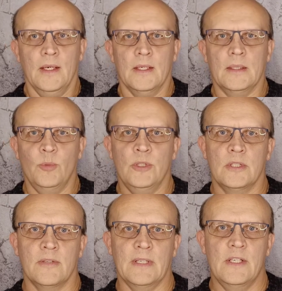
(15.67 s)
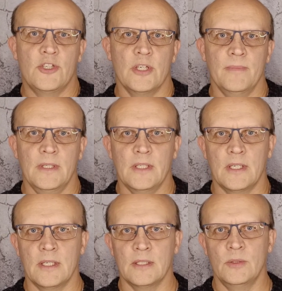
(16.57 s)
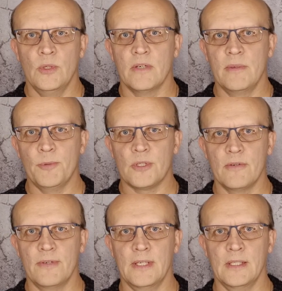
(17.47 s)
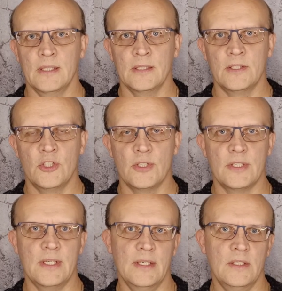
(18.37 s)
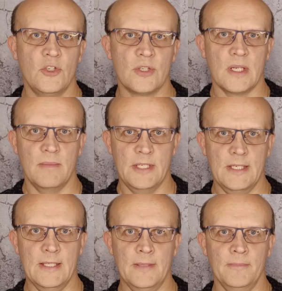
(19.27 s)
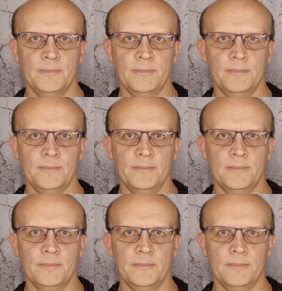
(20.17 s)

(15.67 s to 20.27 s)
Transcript: Это будет, в отличие от моих других выпусков, чисто теоретическая беседа,